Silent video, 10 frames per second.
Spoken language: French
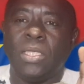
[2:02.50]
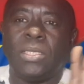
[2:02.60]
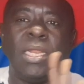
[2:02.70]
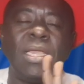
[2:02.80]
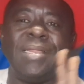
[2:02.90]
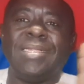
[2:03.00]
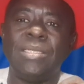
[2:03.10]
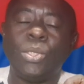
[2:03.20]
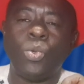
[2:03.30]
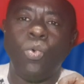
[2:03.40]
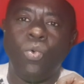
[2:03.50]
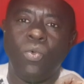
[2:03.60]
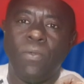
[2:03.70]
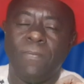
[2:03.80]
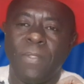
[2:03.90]
Ce n'est que des
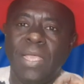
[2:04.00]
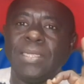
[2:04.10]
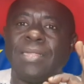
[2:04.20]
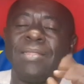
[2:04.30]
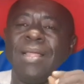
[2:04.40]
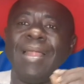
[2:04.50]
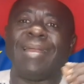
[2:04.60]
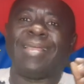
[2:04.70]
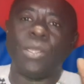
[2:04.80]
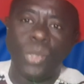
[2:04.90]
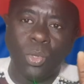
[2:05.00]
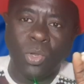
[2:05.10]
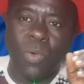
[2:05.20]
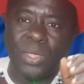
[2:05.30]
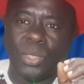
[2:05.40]
discours. Ils attendent la
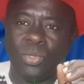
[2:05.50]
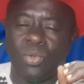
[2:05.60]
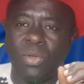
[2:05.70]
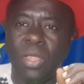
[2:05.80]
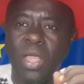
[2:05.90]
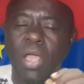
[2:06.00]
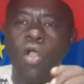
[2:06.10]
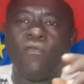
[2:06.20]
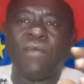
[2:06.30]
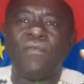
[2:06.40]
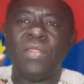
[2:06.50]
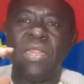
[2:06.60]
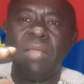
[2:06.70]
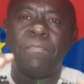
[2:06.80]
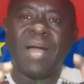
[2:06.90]
réaction de Washington. Quand on va
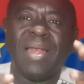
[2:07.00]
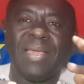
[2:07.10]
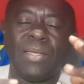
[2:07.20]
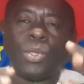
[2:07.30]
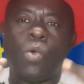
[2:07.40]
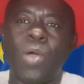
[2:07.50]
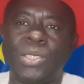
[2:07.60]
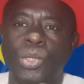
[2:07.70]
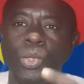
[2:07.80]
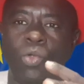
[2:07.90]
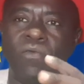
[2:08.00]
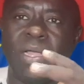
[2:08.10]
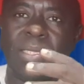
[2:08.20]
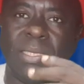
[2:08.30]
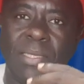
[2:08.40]
finir de parler, qu'est-ce que Washington
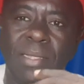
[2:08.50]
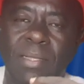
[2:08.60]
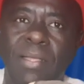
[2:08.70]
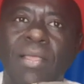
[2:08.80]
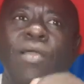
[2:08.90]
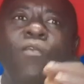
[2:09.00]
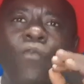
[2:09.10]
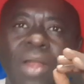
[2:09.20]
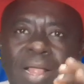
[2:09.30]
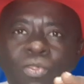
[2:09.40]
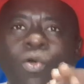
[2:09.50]
va dire Voilà